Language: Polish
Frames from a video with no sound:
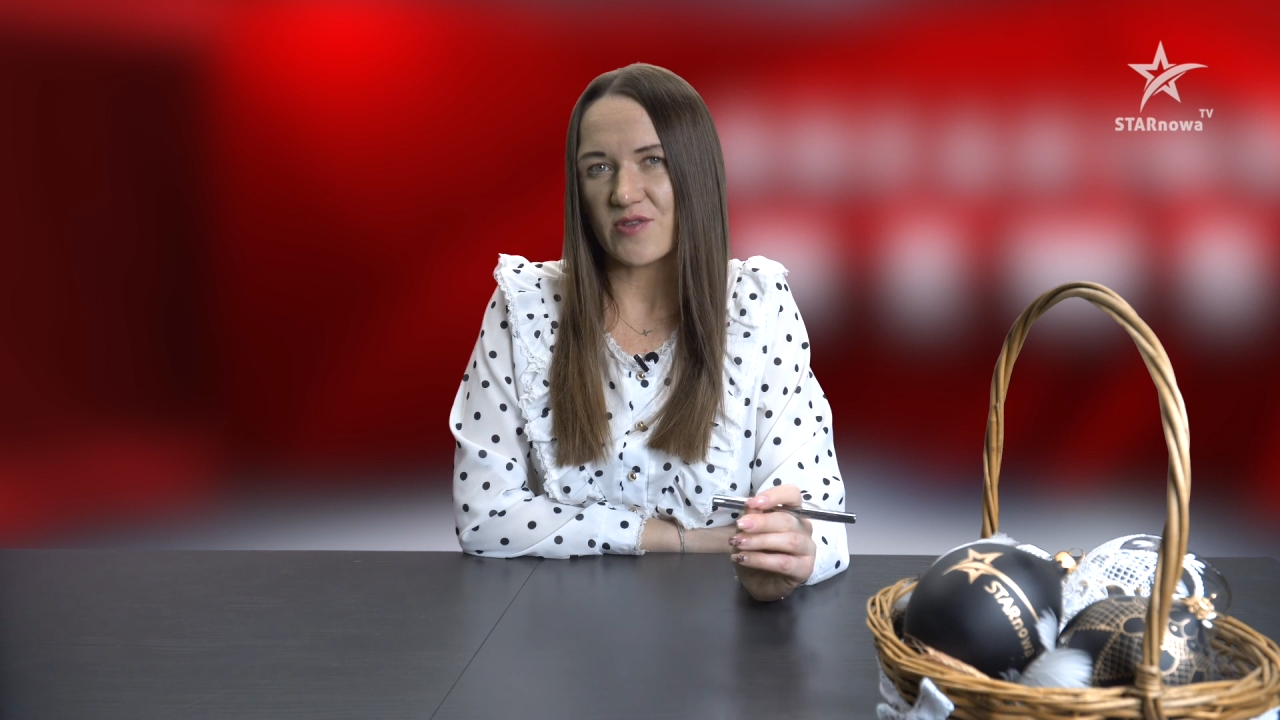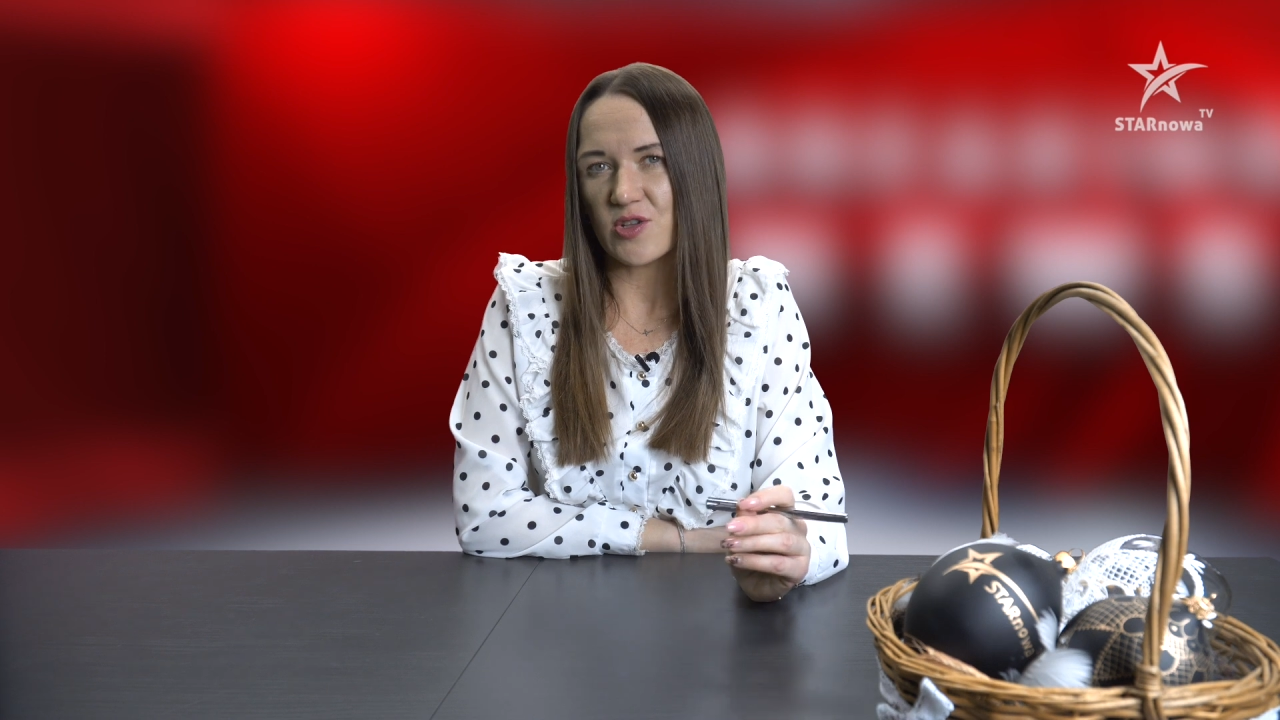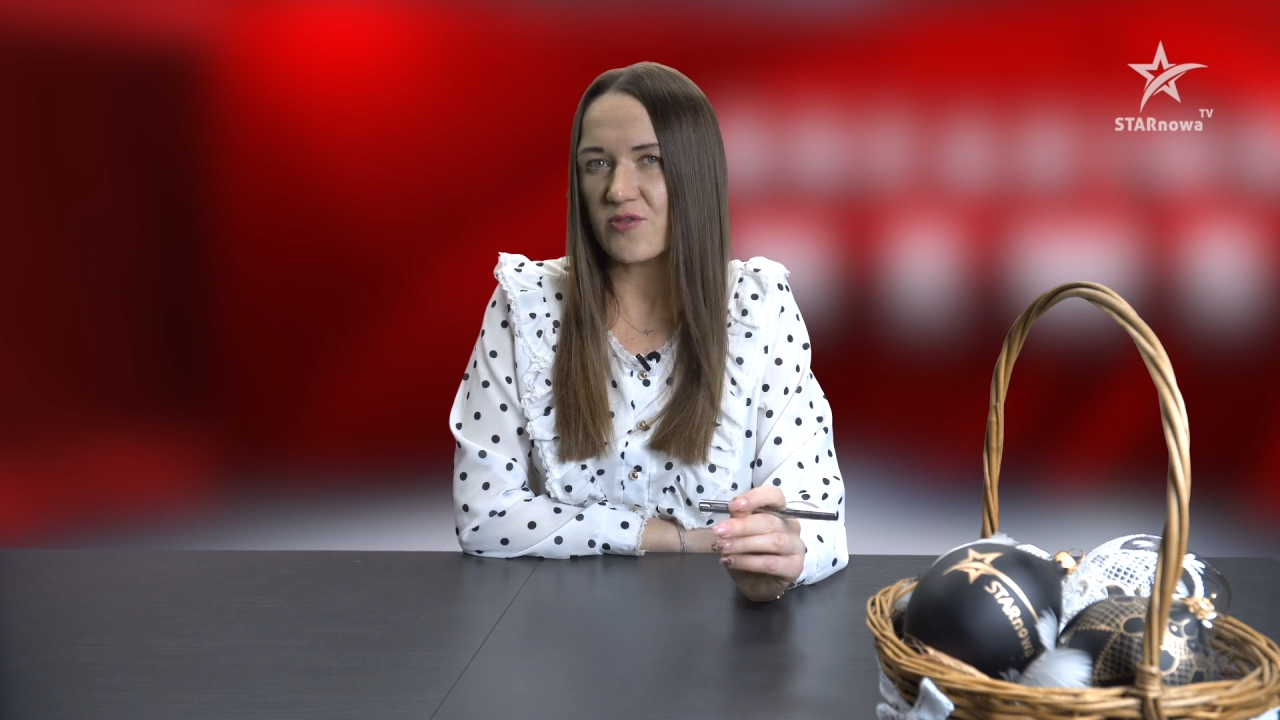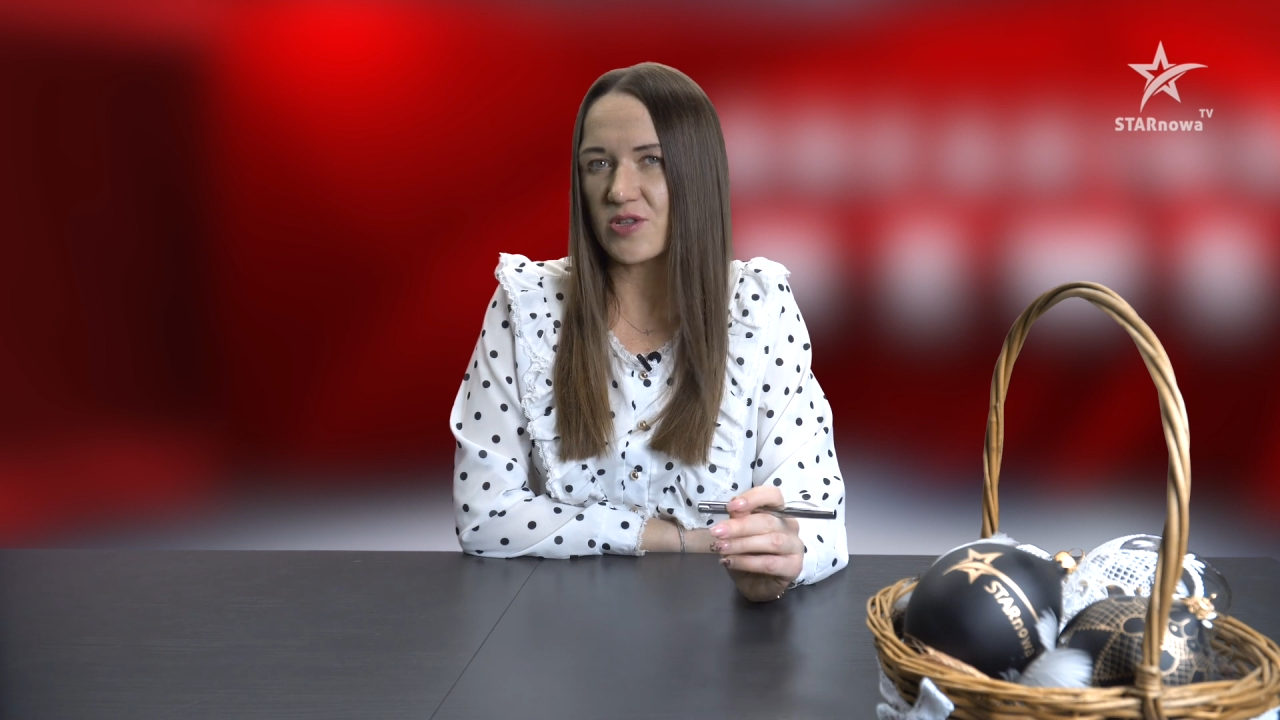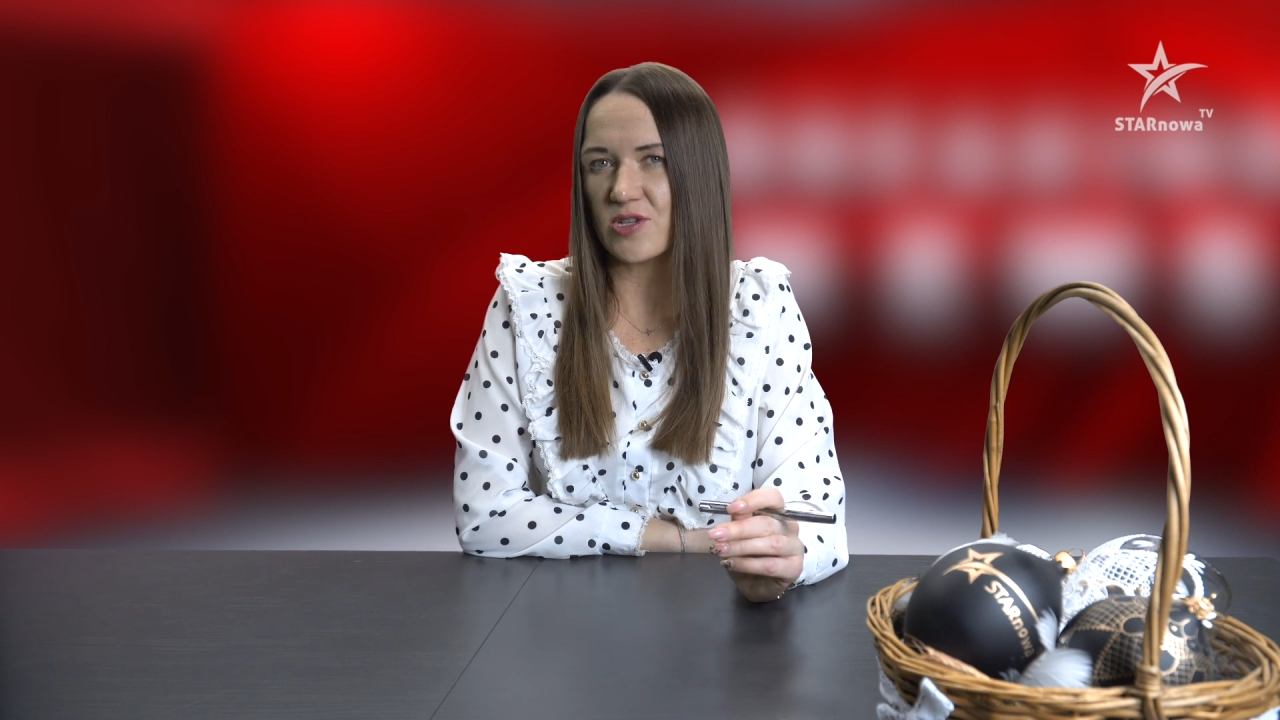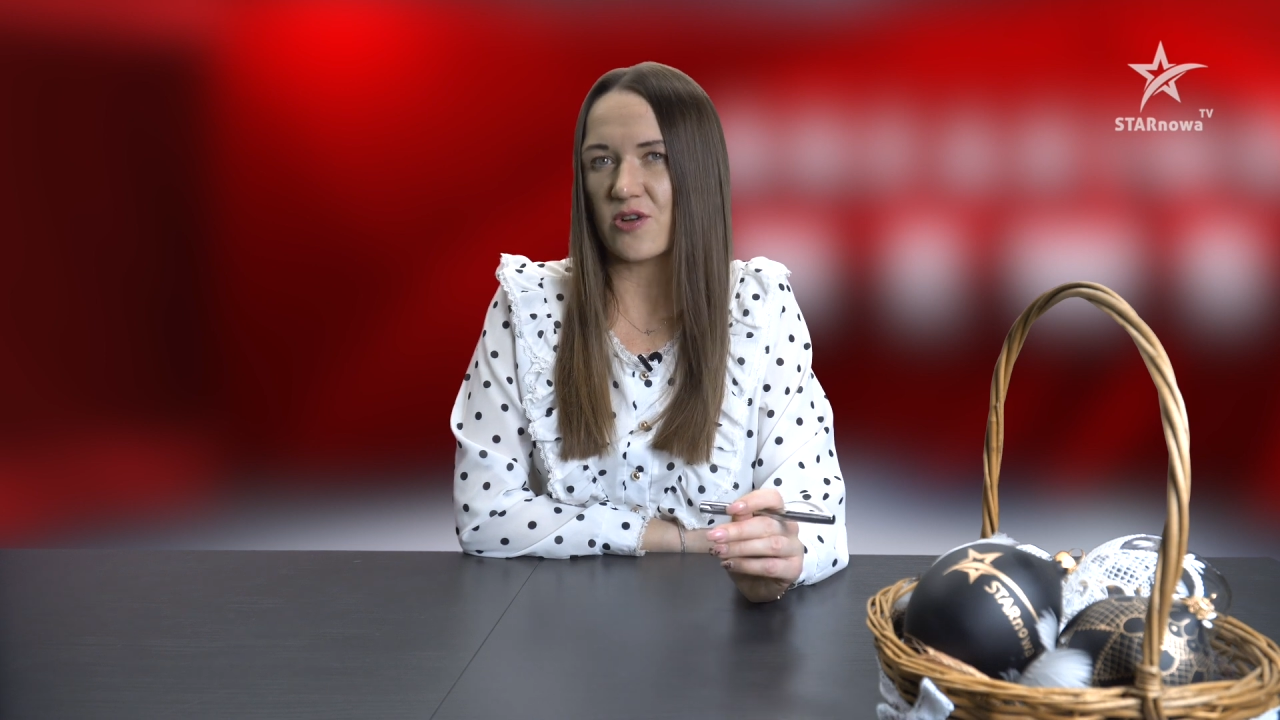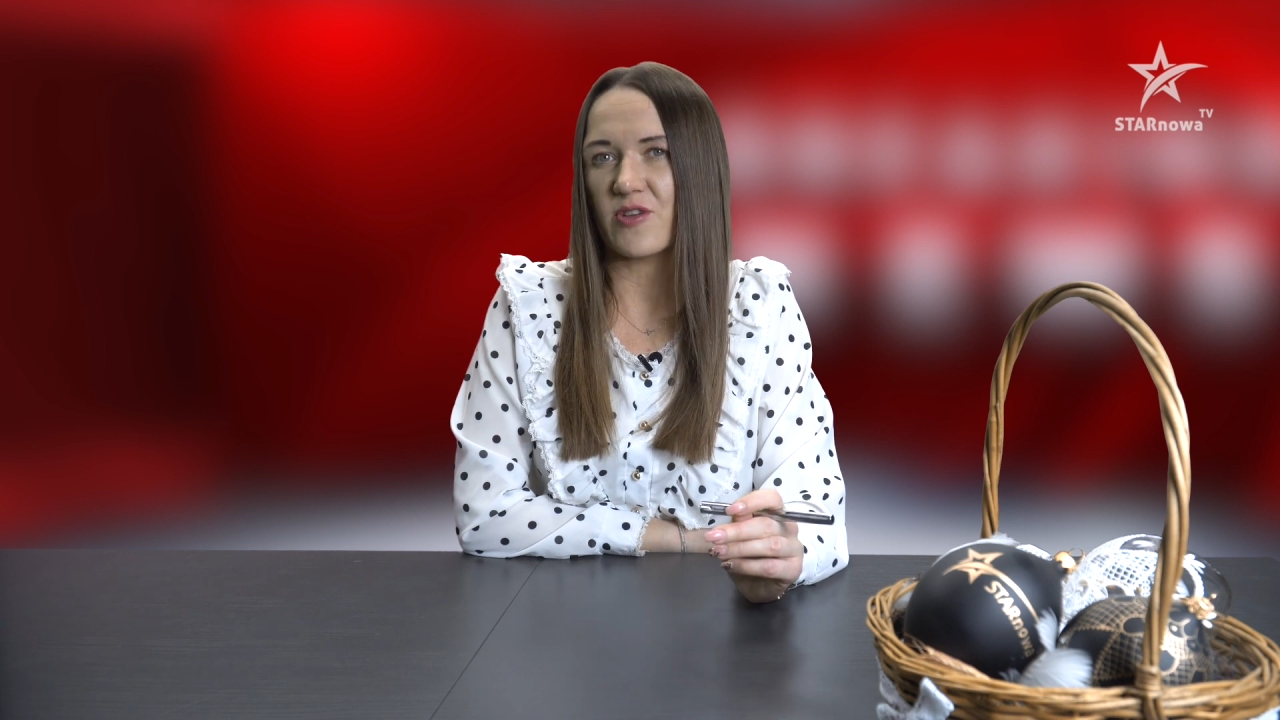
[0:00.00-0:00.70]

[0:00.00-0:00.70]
widowisko